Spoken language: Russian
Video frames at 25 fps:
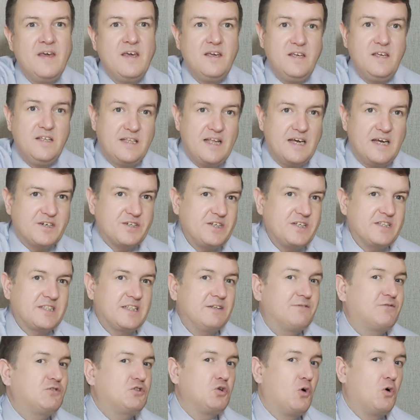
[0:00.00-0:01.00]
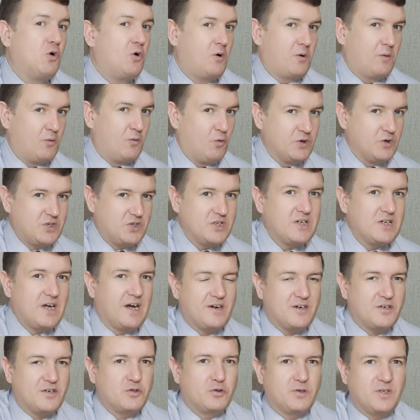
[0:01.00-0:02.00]
И даже если все очень
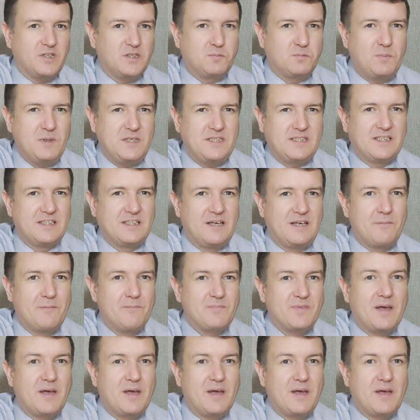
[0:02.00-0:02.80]
хорошо расписано,